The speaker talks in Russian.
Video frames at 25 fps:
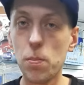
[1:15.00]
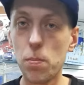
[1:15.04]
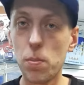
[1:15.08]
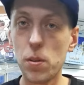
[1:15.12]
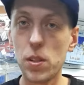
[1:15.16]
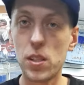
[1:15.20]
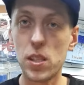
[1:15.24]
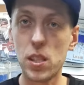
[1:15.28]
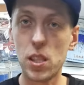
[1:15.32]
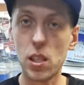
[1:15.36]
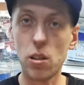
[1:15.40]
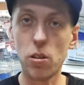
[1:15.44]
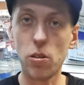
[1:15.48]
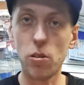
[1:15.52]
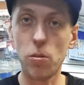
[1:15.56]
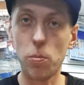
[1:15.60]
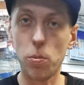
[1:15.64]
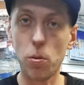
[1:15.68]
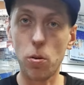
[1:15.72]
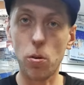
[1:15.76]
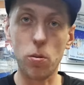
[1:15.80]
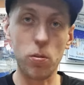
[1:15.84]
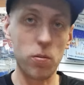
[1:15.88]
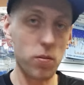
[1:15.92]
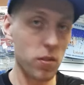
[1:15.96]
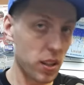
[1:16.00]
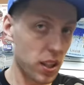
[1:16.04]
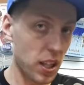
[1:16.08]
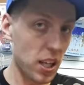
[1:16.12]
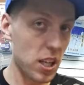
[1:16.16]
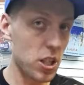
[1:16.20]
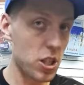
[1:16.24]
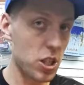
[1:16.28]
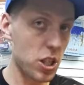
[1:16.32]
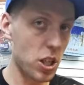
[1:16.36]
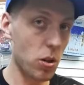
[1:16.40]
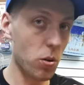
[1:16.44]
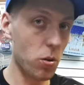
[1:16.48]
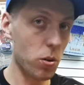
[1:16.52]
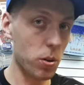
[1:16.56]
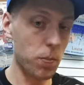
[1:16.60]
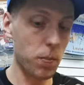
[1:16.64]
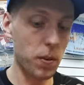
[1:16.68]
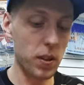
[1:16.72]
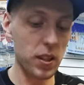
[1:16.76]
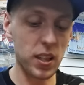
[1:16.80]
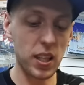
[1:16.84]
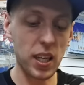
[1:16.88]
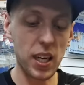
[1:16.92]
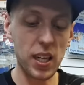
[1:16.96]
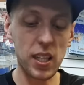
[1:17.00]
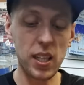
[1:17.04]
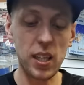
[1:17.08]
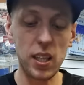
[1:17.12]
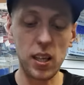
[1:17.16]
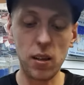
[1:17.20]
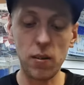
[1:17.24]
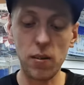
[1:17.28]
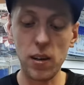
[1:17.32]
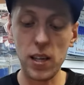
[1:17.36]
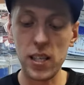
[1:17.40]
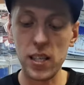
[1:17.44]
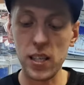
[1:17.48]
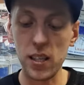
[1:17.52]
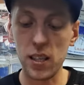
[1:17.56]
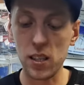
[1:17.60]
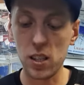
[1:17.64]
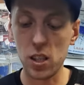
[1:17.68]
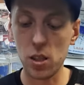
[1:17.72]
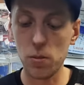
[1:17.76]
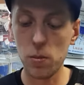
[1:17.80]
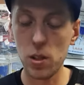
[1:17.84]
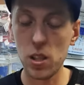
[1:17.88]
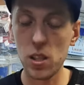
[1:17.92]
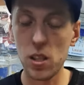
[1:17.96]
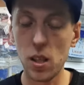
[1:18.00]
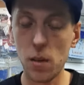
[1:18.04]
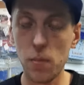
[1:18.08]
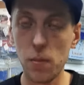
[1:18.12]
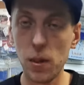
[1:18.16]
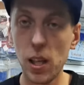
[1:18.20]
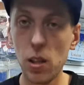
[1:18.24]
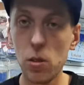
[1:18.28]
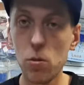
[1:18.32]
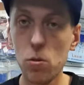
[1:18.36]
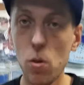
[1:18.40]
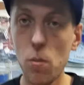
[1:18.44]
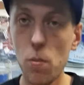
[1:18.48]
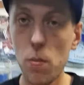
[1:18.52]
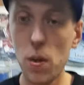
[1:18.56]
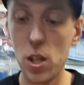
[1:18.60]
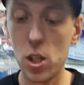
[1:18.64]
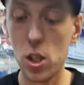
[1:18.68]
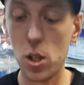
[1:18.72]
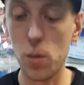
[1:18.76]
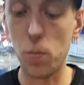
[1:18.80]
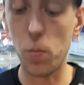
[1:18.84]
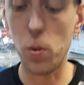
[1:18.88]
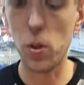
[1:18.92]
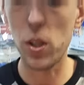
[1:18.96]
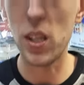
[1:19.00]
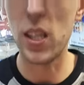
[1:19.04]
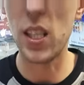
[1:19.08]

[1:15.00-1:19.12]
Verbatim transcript: под силовой провод, в отличие от полтора киловаттника. Зажимные терминалы у него меньше, под